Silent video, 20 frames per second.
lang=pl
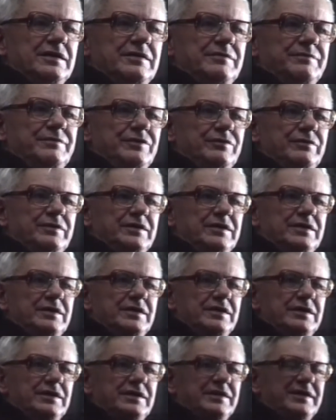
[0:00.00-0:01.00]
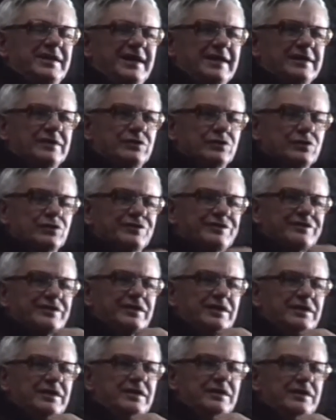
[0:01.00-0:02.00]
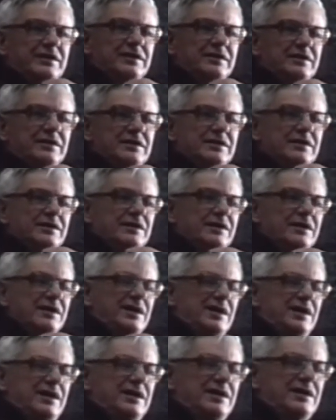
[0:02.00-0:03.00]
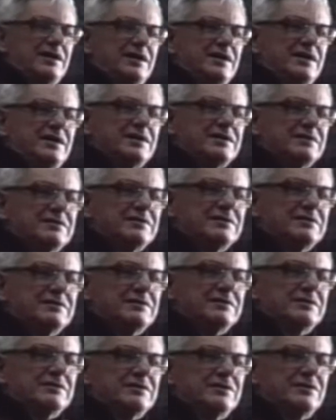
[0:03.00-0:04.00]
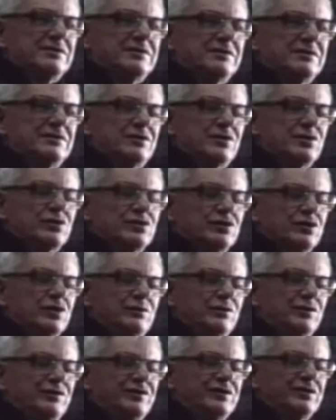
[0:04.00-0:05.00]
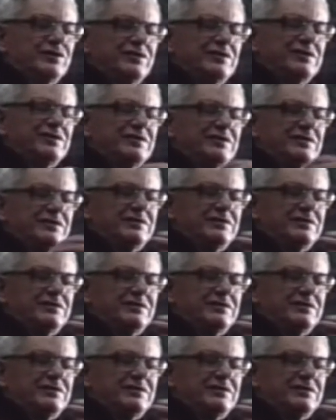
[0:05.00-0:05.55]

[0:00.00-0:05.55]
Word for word: były tak różne, a y, krótko mówiąc,